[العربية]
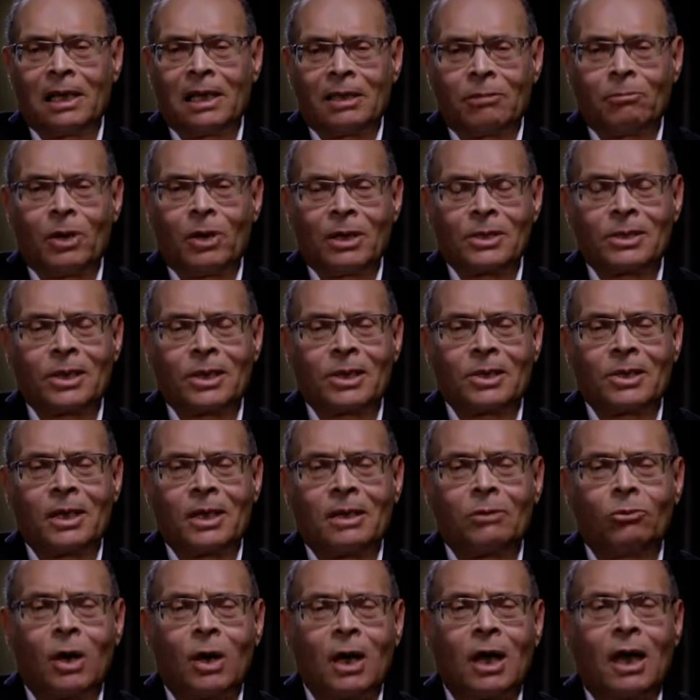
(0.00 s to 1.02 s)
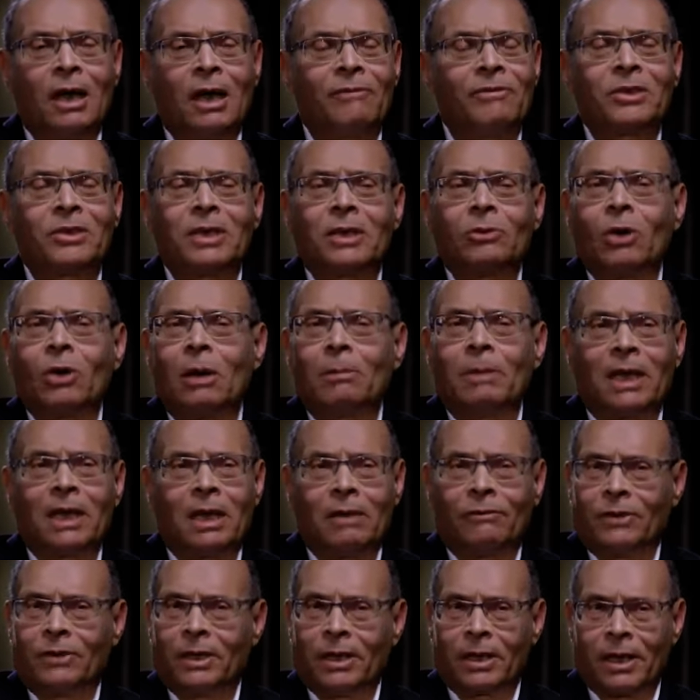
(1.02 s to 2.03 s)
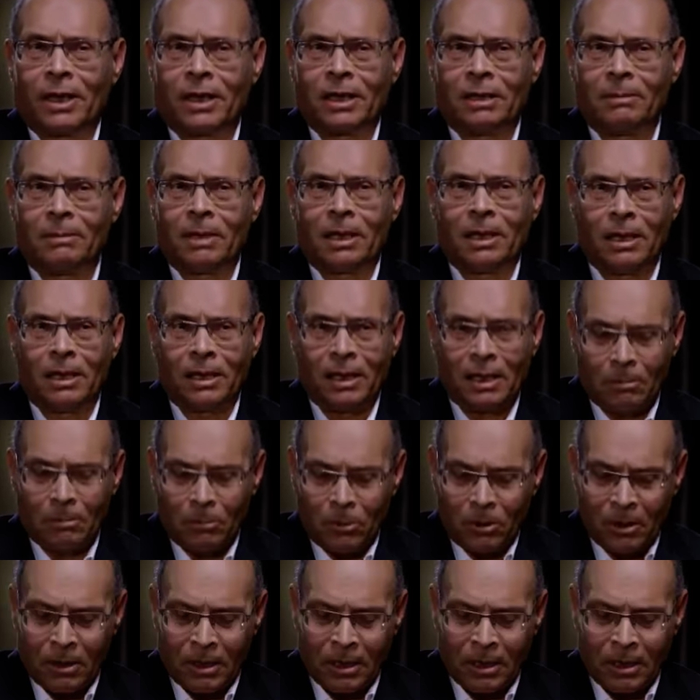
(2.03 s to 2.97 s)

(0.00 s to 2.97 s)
ثلاث مؤسسات وقع افسادها بكيفيه رهيبه اللي هي